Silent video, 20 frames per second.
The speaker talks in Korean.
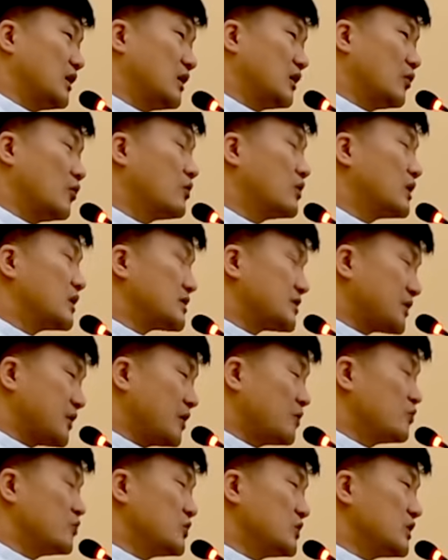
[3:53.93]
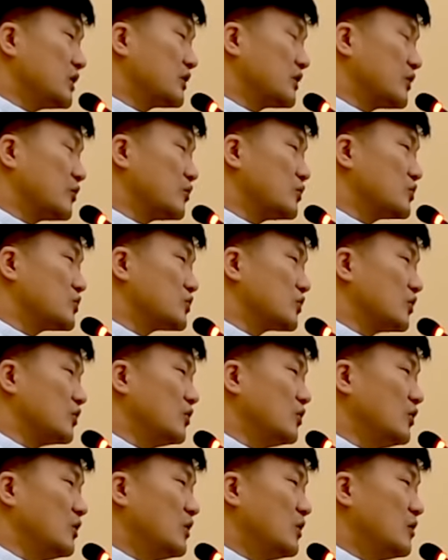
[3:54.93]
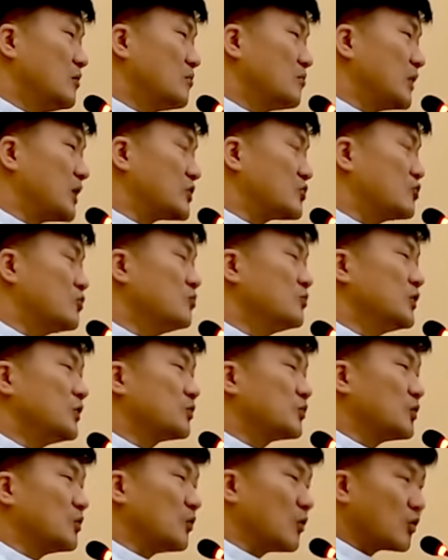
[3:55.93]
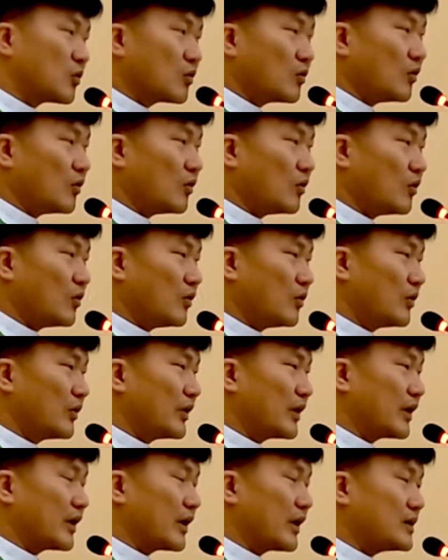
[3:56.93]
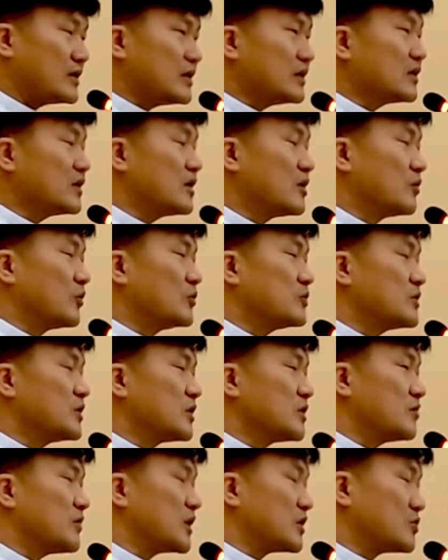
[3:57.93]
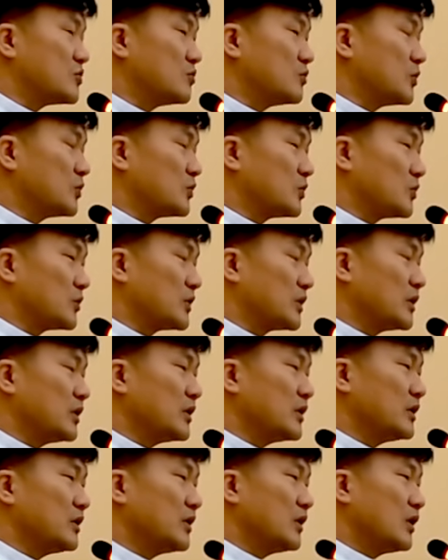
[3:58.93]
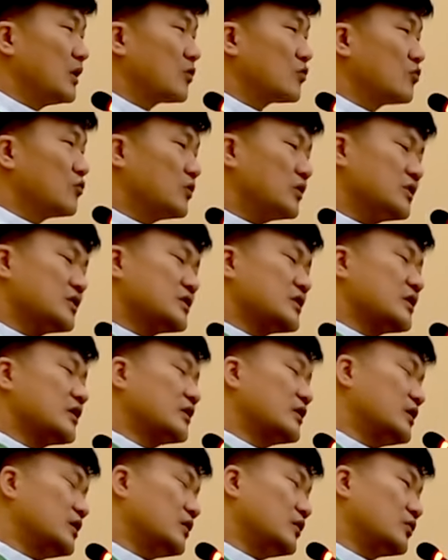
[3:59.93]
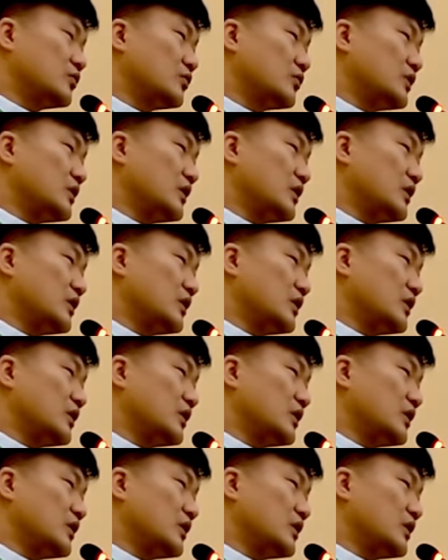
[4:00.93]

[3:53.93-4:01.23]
예, 오늘날 사회 문제가 되고 있죠. 맞춤법도 모르고 예, 가장 기본적인 맞춤법도 그러니 국어책을 읽어도